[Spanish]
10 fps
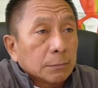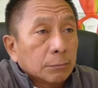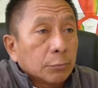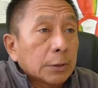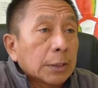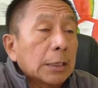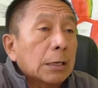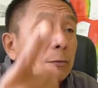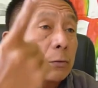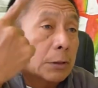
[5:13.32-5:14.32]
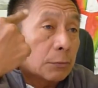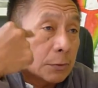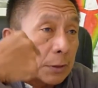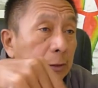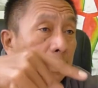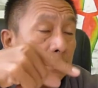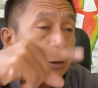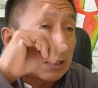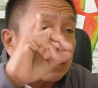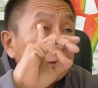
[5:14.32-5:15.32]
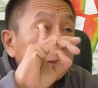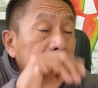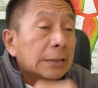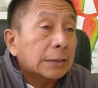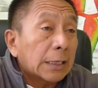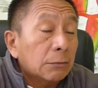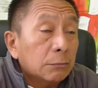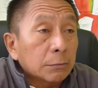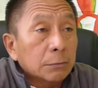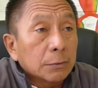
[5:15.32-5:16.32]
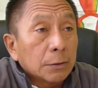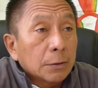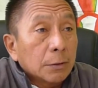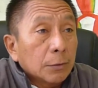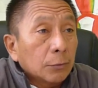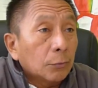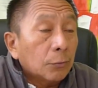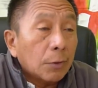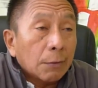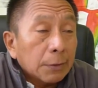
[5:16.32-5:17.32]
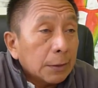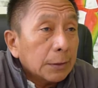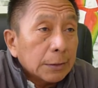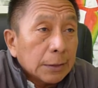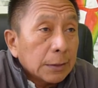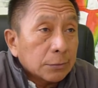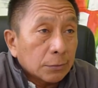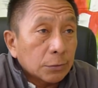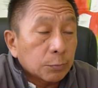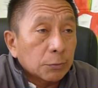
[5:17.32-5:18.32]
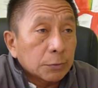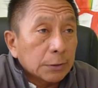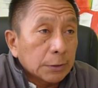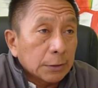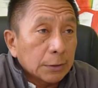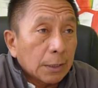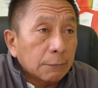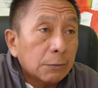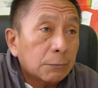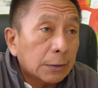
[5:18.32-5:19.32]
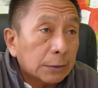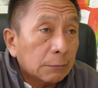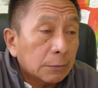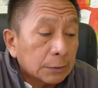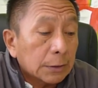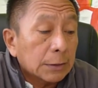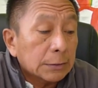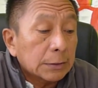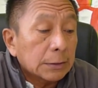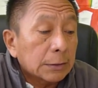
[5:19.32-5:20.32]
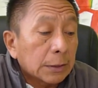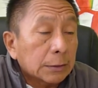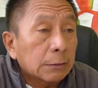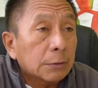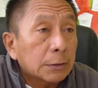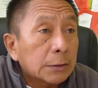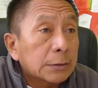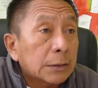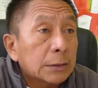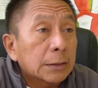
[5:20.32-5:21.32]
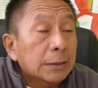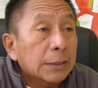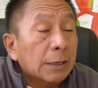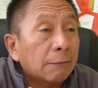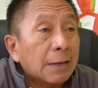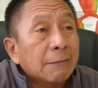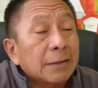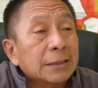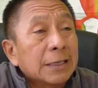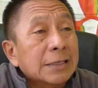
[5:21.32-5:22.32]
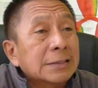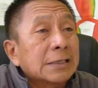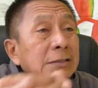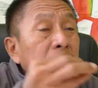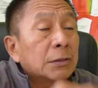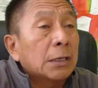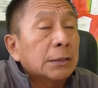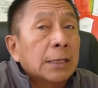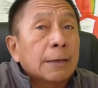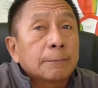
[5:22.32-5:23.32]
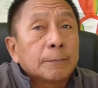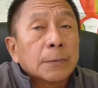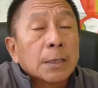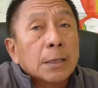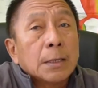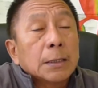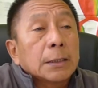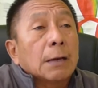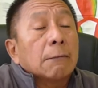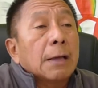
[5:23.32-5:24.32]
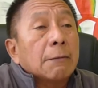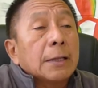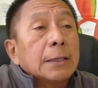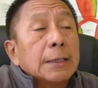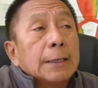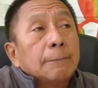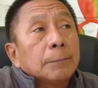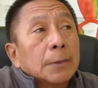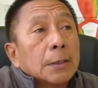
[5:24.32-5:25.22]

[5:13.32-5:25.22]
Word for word: porque en la constitución anterior del año 61 no había ni derecho de los pueblos indígenas, había un artículo de, de artículo 77 que hablaba de excepcionalidad, que hablaba de